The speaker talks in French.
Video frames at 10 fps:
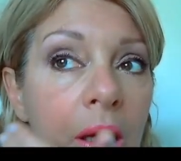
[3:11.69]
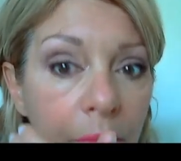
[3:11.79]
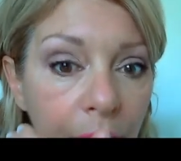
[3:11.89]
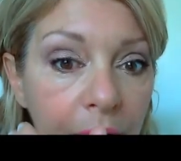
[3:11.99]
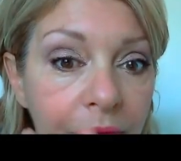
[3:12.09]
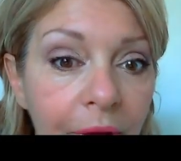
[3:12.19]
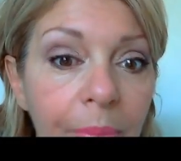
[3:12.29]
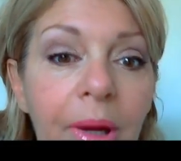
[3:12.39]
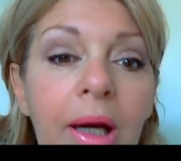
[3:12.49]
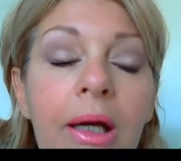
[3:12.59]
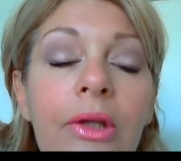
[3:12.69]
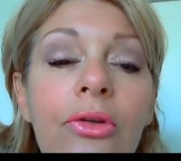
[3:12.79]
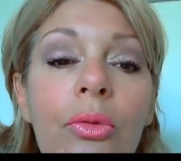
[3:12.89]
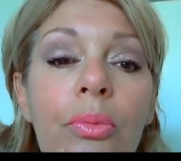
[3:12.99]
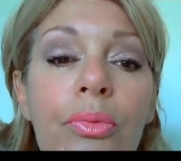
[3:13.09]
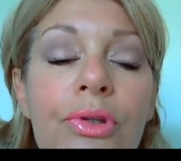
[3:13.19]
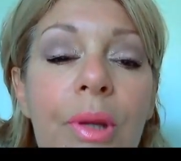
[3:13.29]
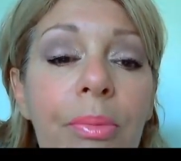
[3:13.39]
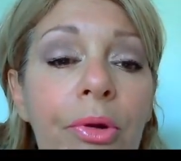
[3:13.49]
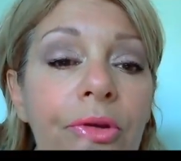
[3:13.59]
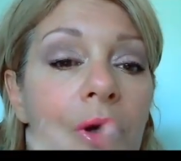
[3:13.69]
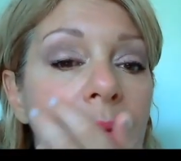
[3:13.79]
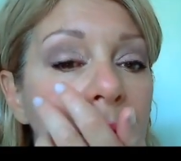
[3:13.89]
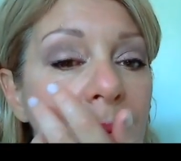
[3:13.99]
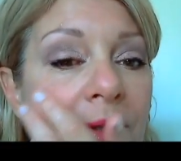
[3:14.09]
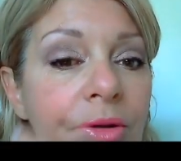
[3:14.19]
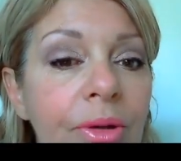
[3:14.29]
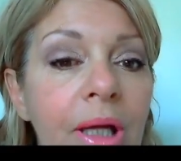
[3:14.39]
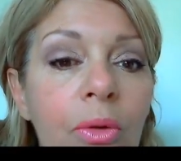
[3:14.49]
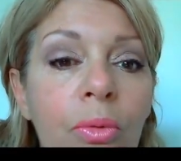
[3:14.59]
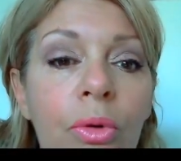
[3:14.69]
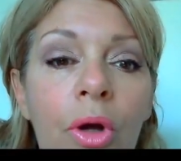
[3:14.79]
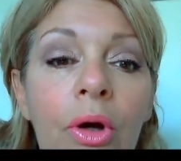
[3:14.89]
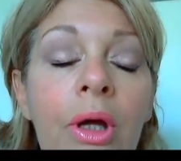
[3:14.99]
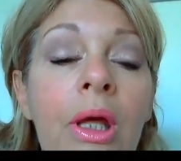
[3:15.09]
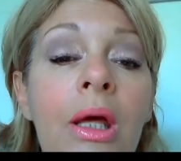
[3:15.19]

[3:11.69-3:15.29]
pour les faire paraître plus importants, et puis parce que la couleur,